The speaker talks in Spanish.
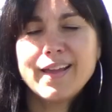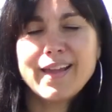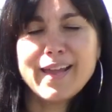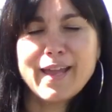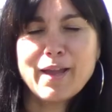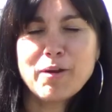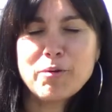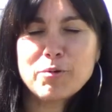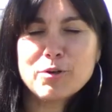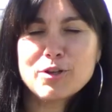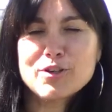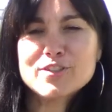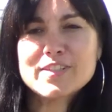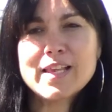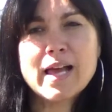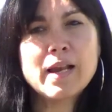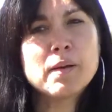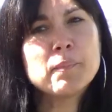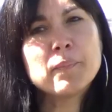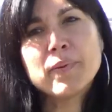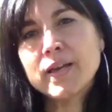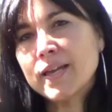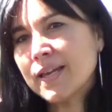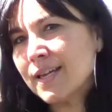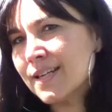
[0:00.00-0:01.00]
euros
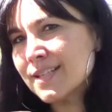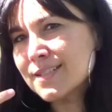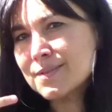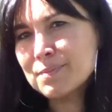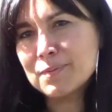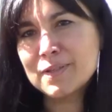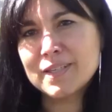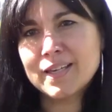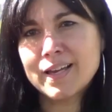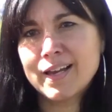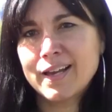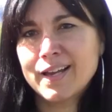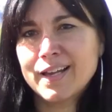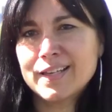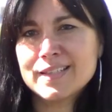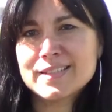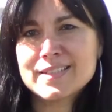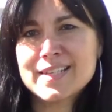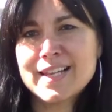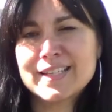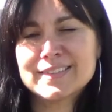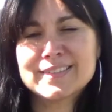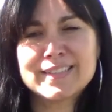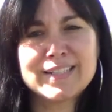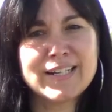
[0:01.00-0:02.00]
al mes vía
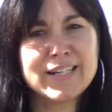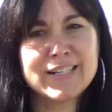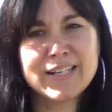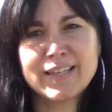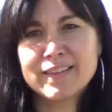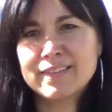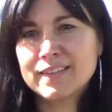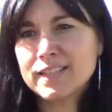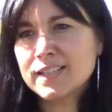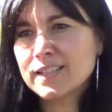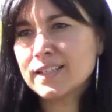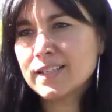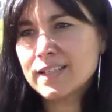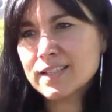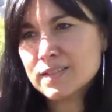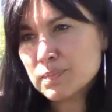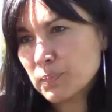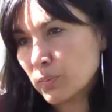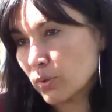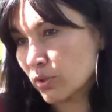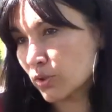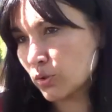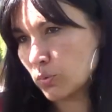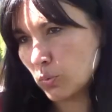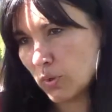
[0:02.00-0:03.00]
Islas Granadinas
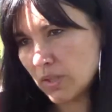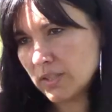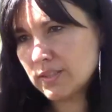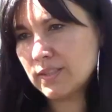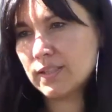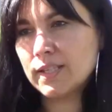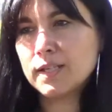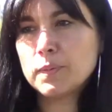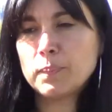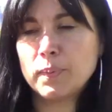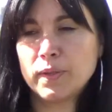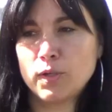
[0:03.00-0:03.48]
por Twitter,